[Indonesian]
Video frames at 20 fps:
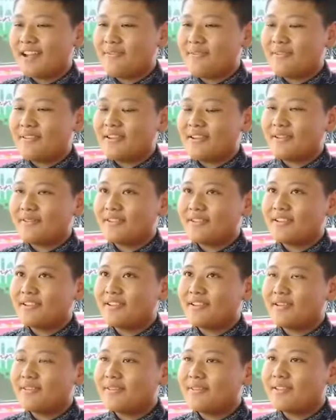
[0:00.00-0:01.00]
apa
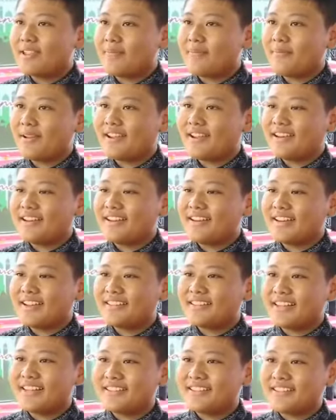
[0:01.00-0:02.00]
namanya menyampaikannya
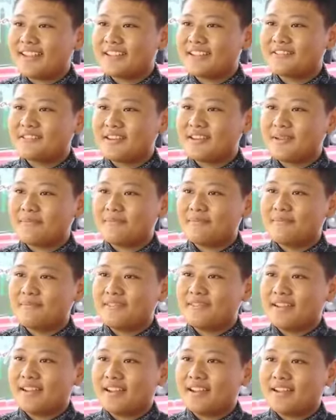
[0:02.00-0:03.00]
dengan trik-trik sulap
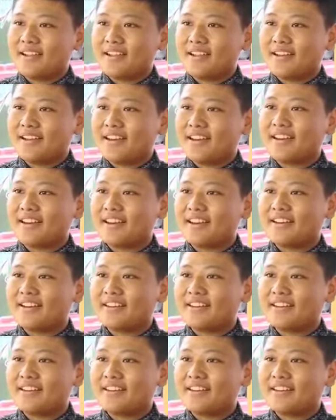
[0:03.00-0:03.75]
yang hmm. keren.